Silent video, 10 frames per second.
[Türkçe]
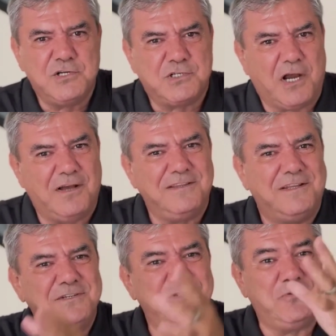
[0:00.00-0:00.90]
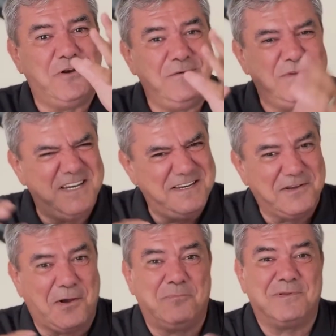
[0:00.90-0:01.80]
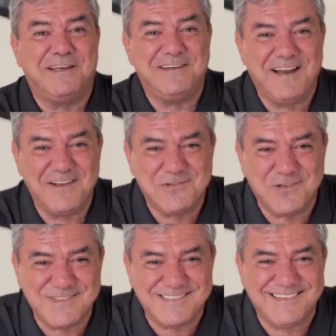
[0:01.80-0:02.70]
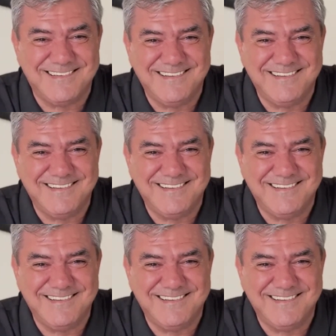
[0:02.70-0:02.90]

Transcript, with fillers: Şahlanış döneminin kapılarını açarız